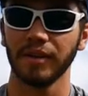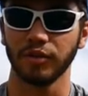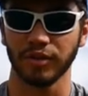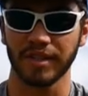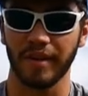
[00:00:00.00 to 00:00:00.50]

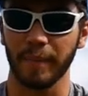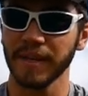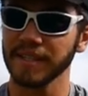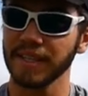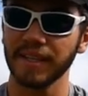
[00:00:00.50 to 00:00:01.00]
Je ne savais
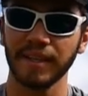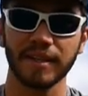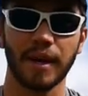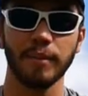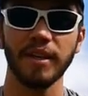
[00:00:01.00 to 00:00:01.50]
pas ce qu'était un
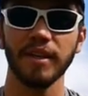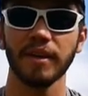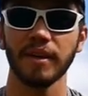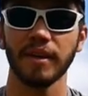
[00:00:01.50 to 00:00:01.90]
thermique.